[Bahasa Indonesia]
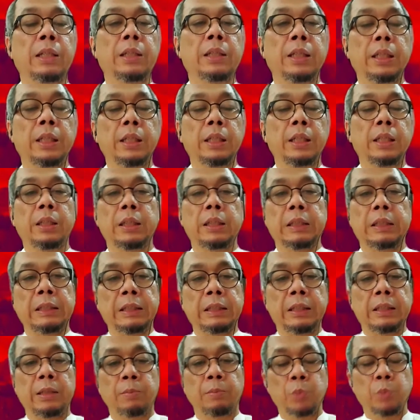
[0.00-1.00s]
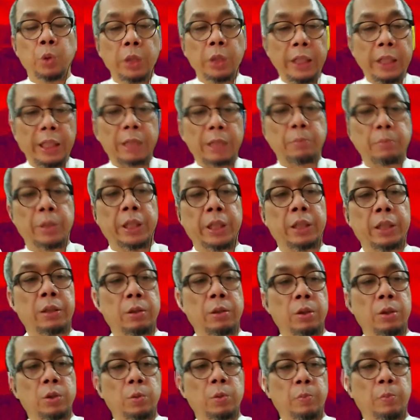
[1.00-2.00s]
di uh, mudik
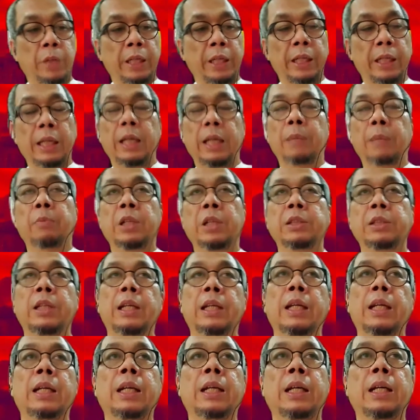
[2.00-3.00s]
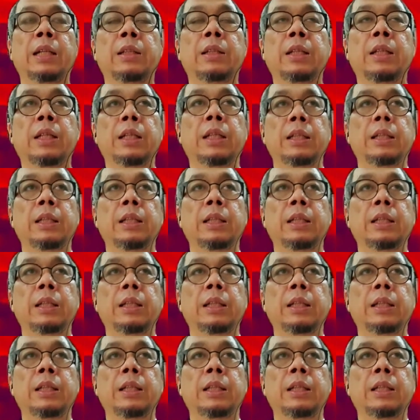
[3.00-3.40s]
begitu supaya masyarakat